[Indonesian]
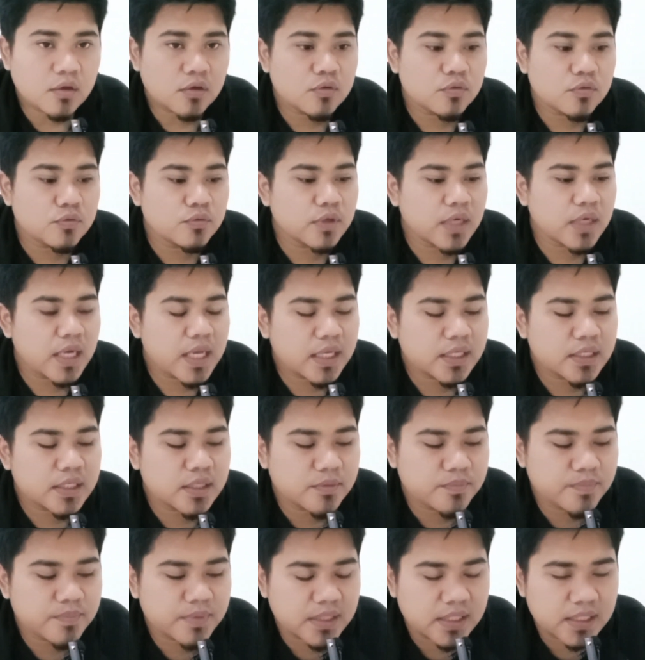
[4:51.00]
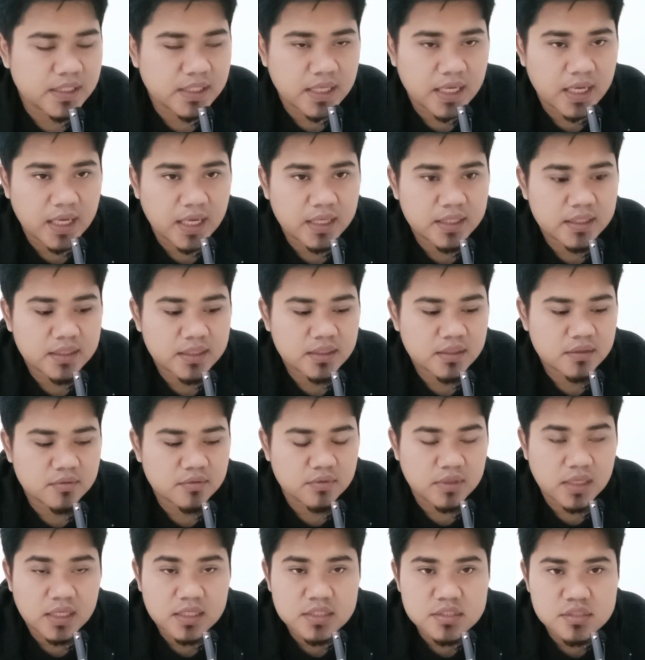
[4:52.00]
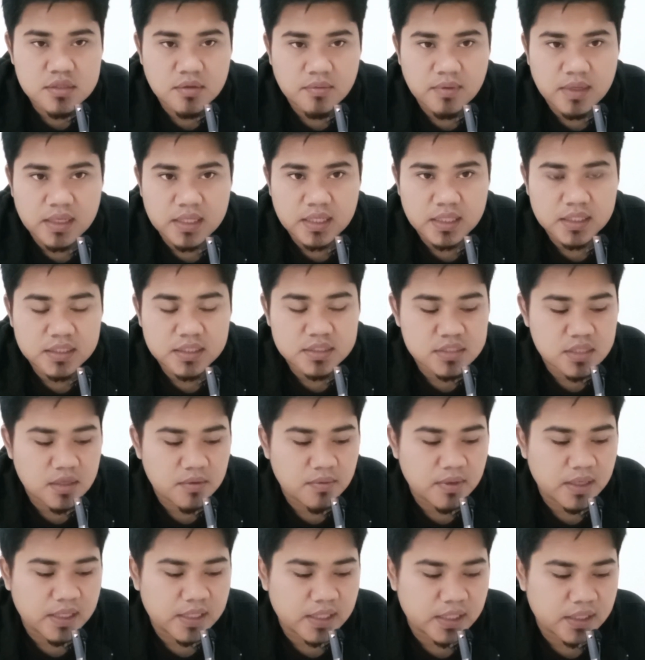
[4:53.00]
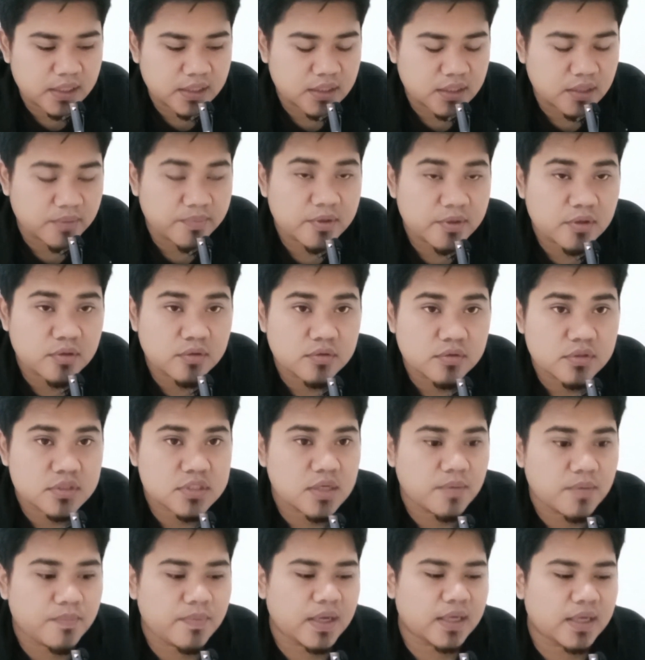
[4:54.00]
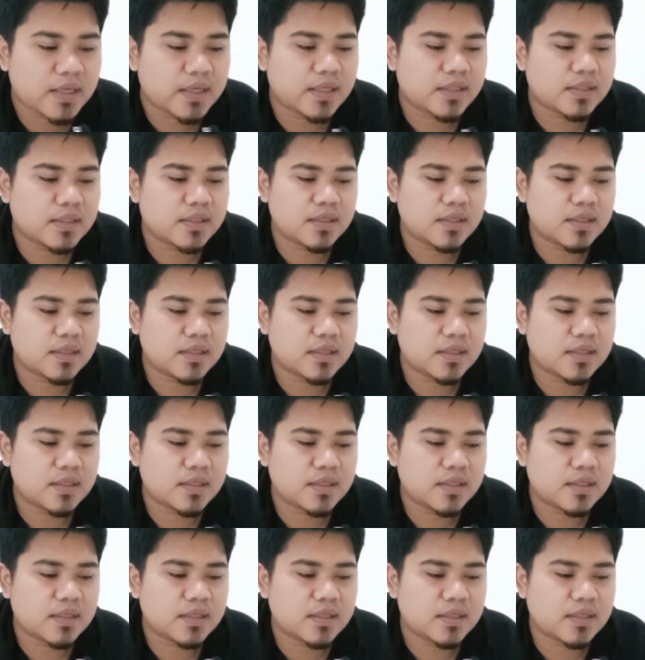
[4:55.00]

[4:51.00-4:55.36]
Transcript: ulah dipilihan ulah sawareh sawareh tapi kudu sapaket